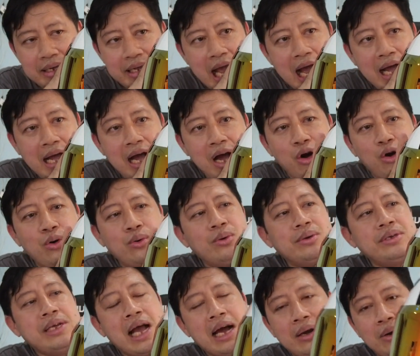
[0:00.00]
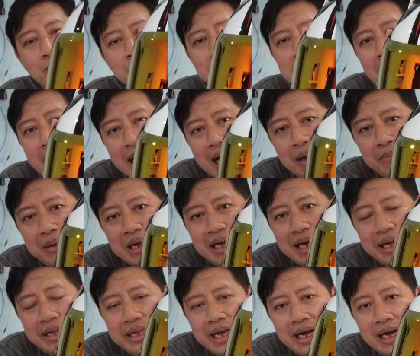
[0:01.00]
อยากเข้า อยากรู้จักคาเมร
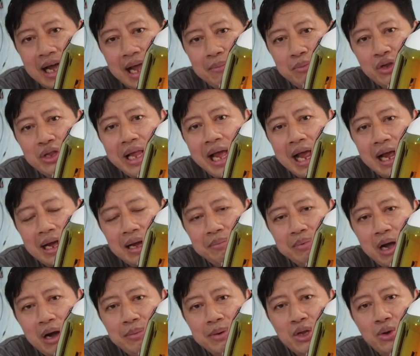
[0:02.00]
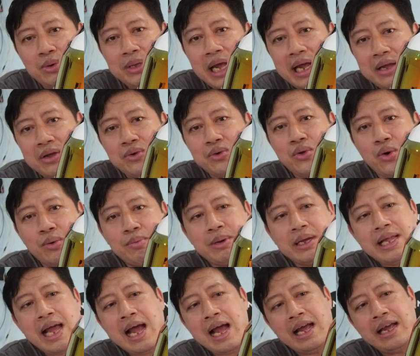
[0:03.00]
ไรเดอร์ไอ้มดแดงครับ เข้าไปดูใน YouTube
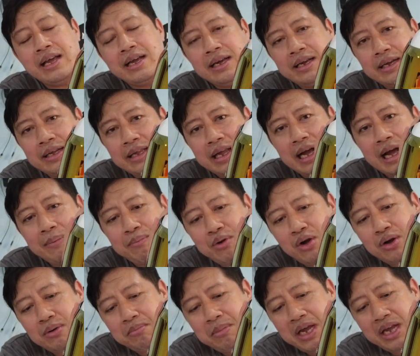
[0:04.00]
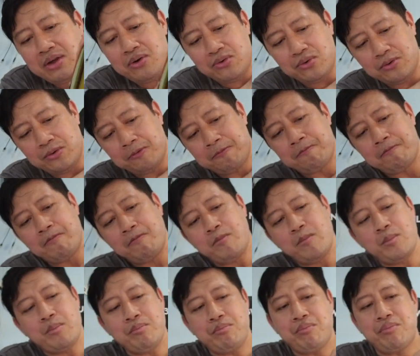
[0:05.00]
ก็ได้นะครับ ก็มีอยู่
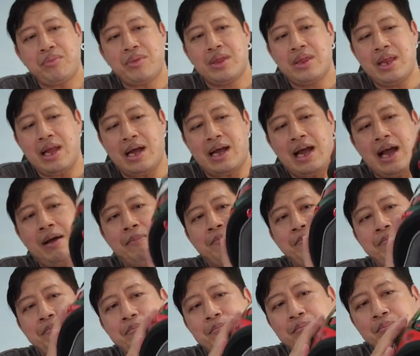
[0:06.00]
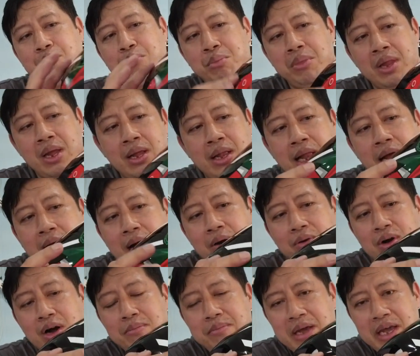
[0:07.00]
นะครับ แล้วเขา
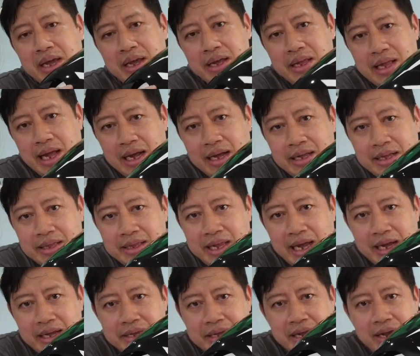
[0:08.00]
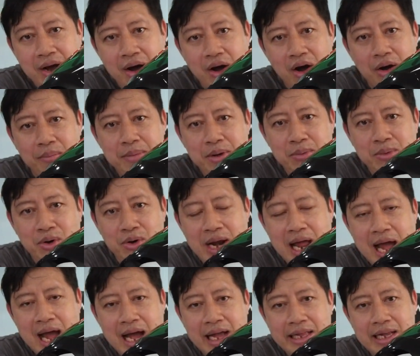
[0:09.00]
ก็มีเนี่ย ยี่ห้อบิโม
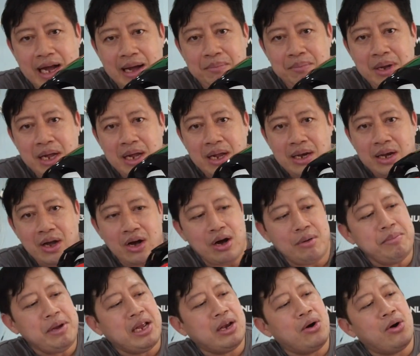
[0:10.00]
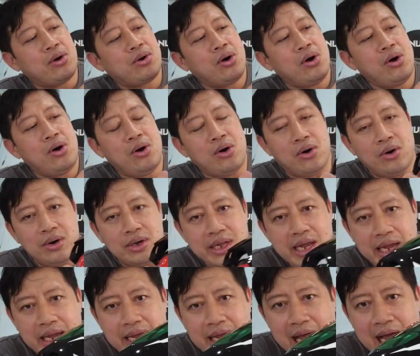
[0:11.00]
ล่านะครับแล้วก็มีโลโก้
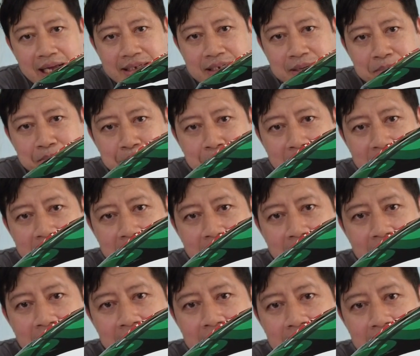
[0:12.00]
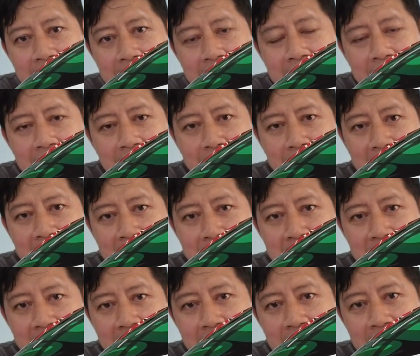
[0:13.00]
นี่ 50 ปี เห็นไหมครับ
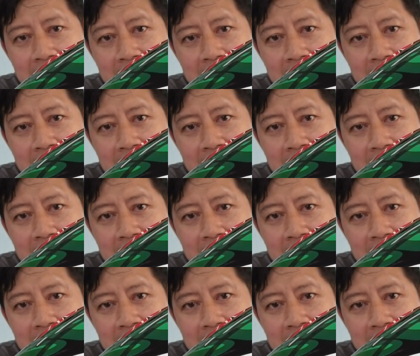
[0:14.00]
นี่